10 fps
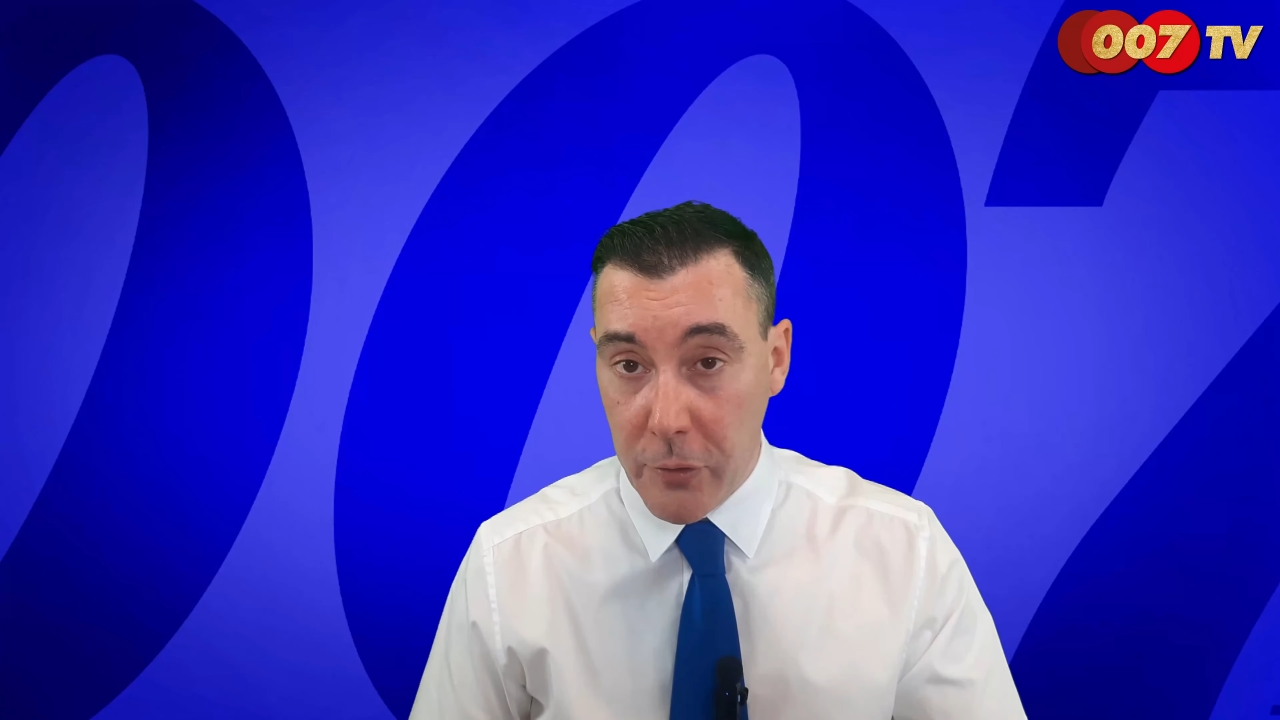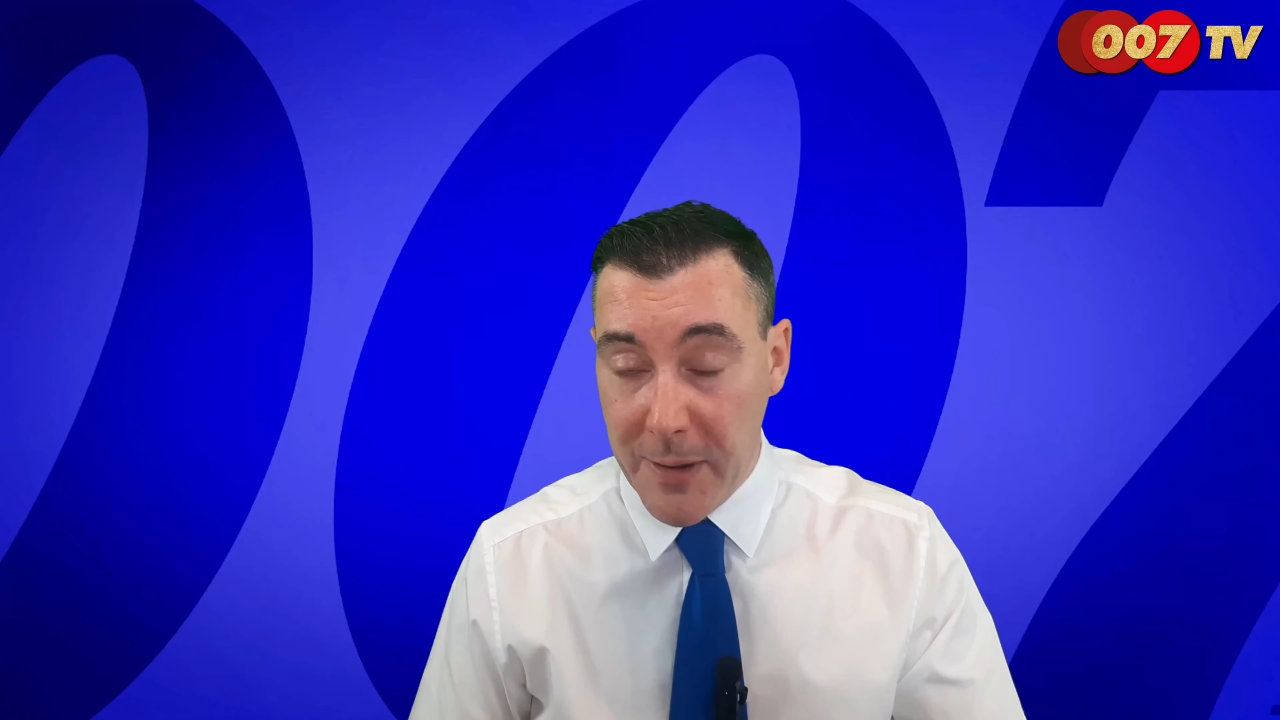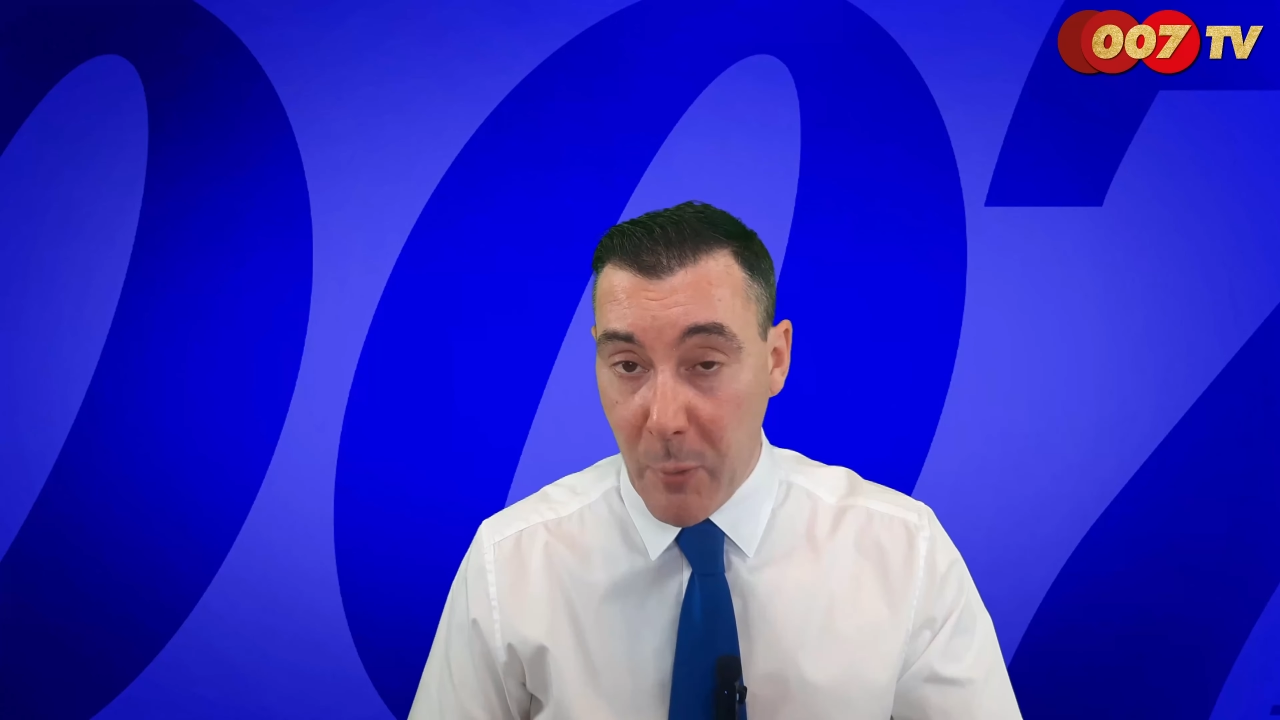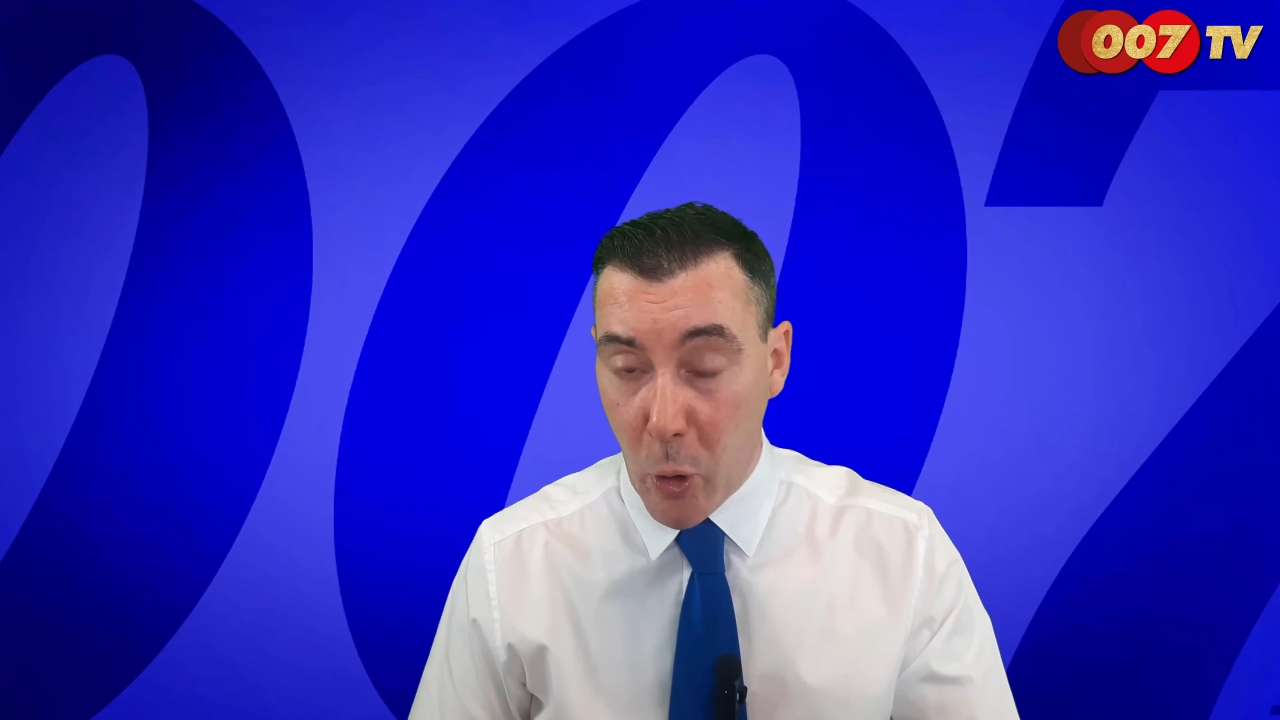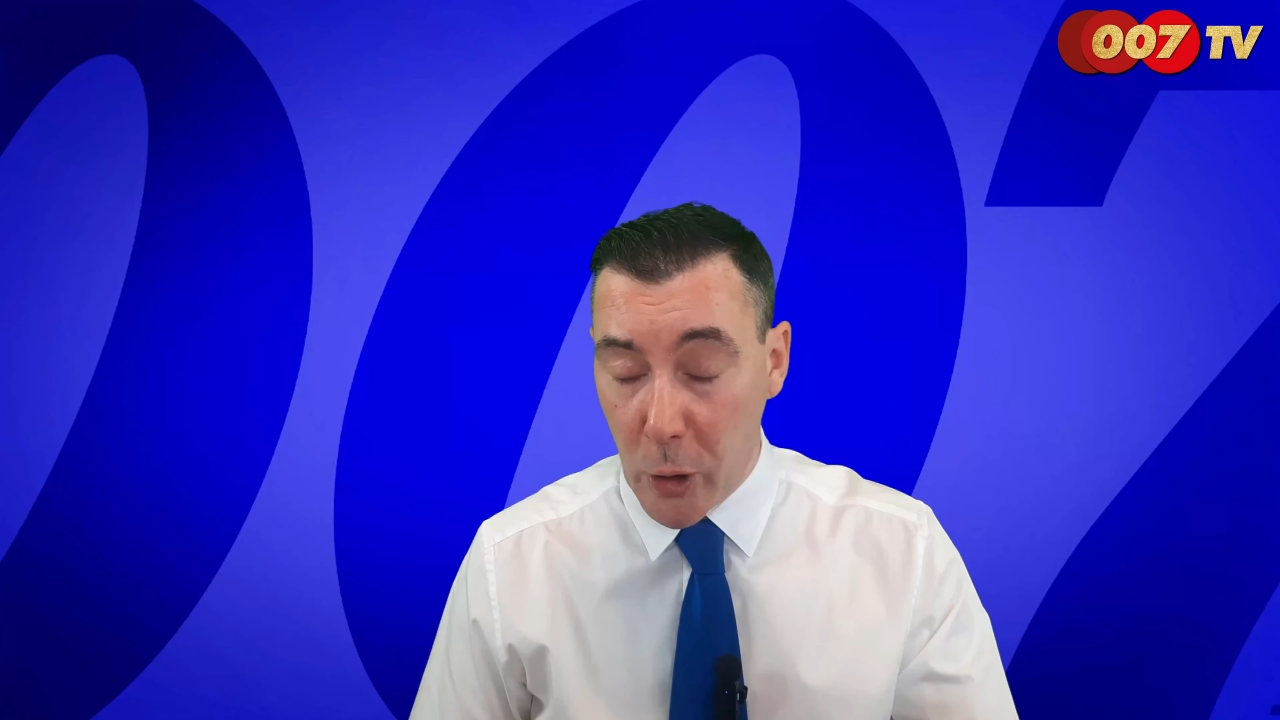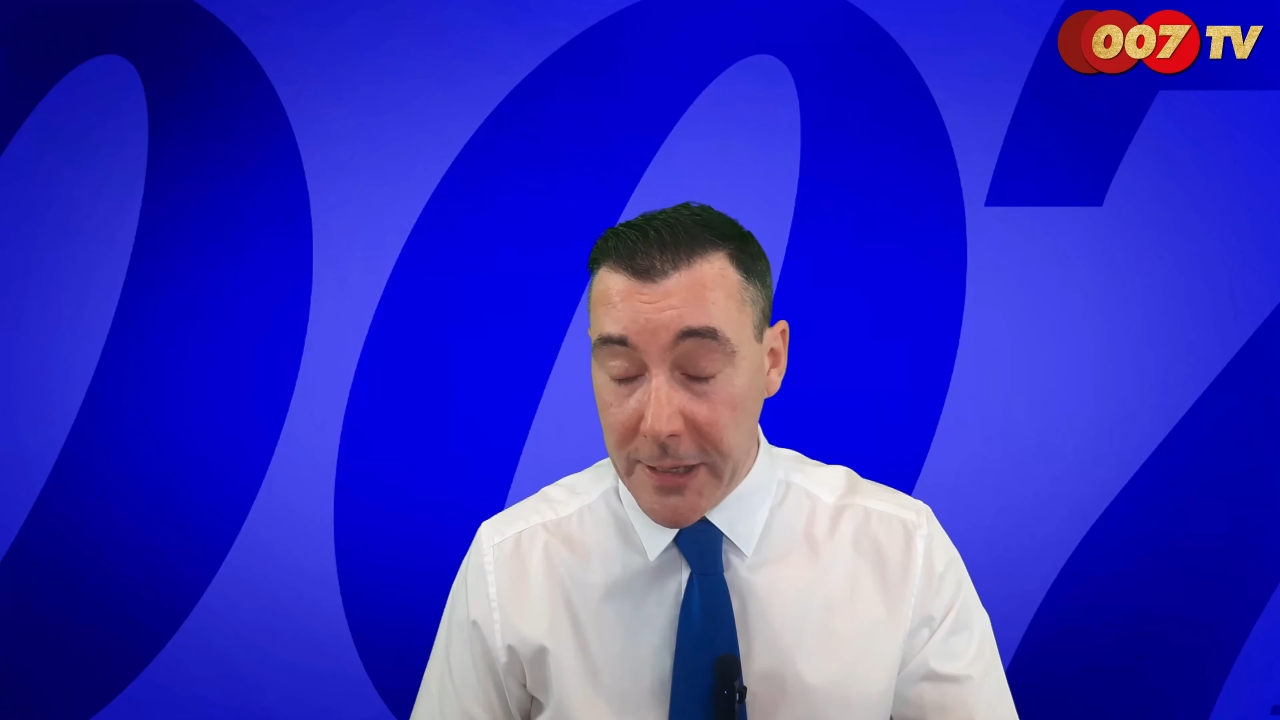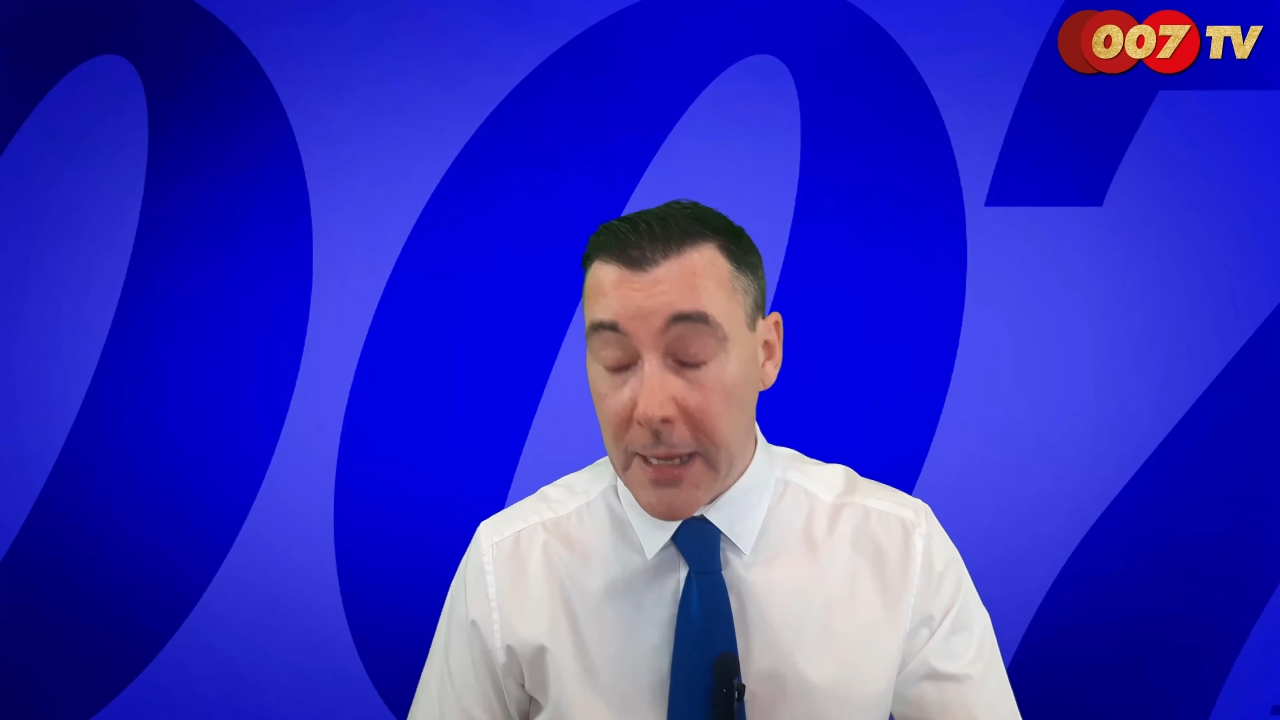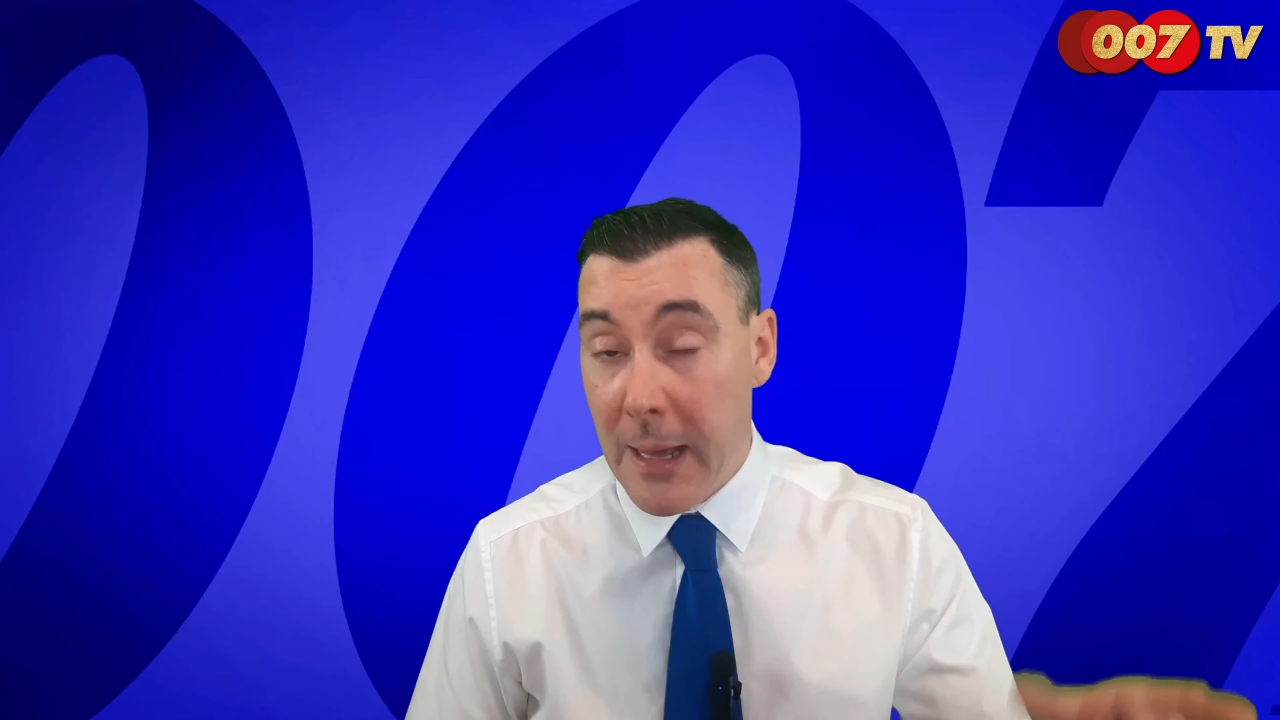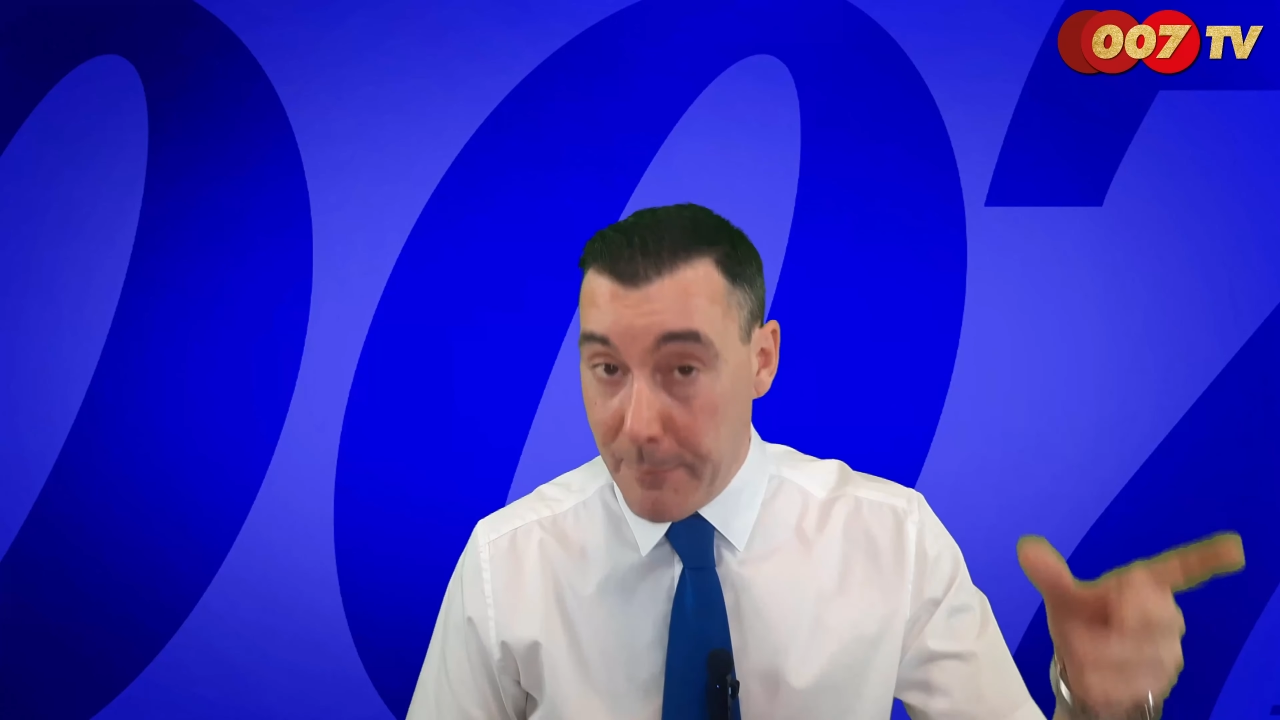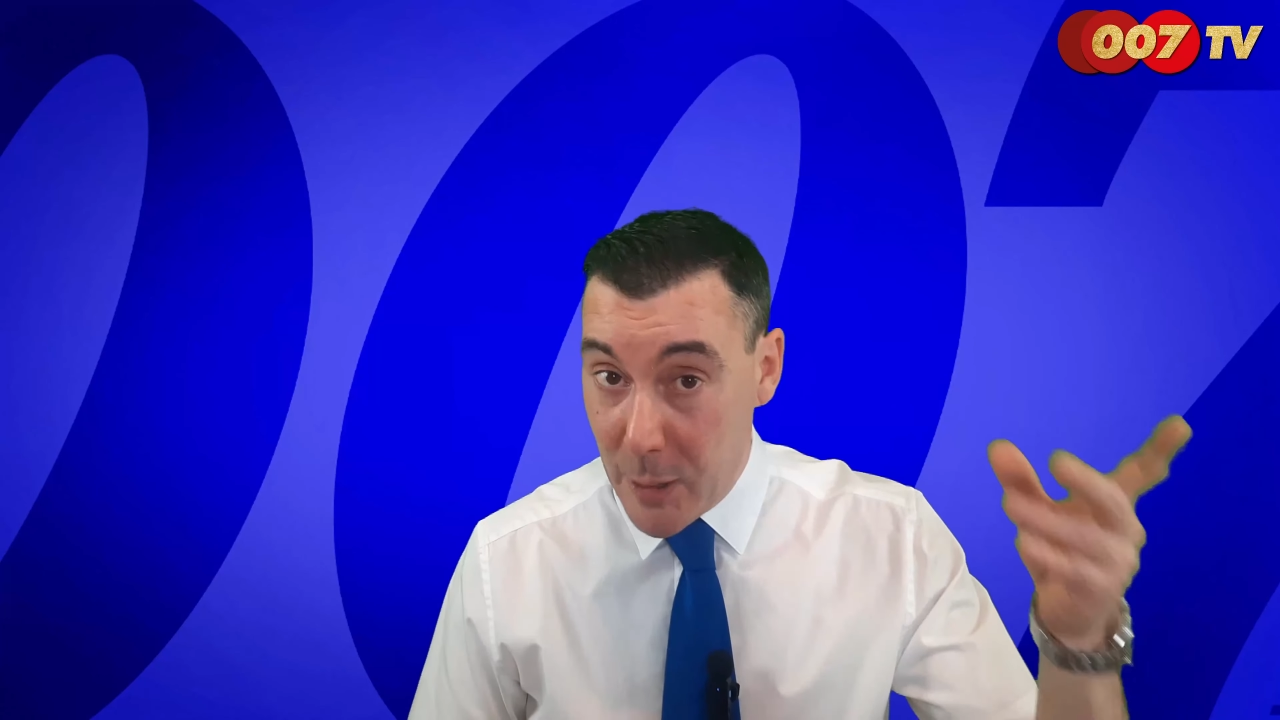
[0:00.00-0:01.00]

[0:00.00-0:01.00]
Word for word: Kubi Broccoli,